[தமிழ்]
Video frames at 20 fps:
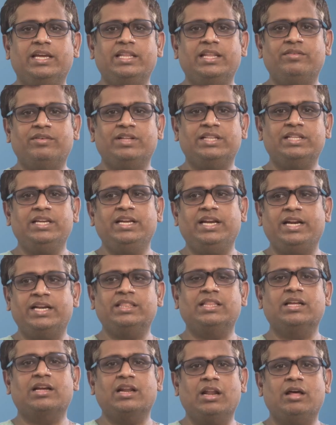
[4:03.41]
இதை வந்து
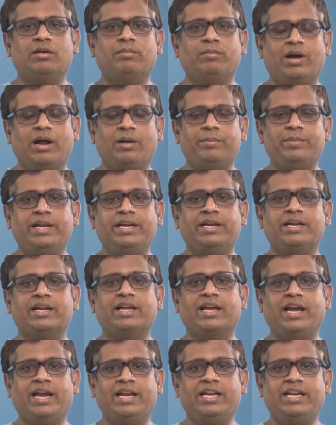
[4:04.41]
எடுத்துக்கலாம் அப்படின்ற
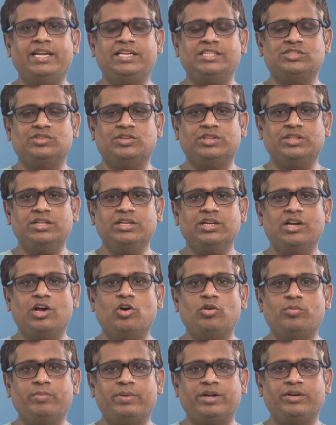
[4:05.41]
கைட்லைன்ஸ் வந்து
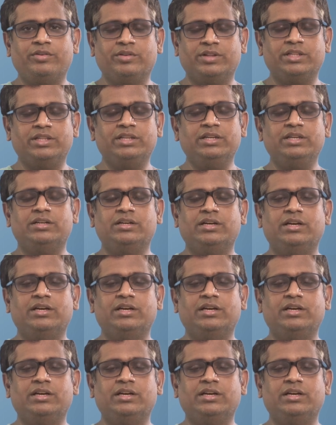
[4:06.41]
கவர்மெண்ட் வந்து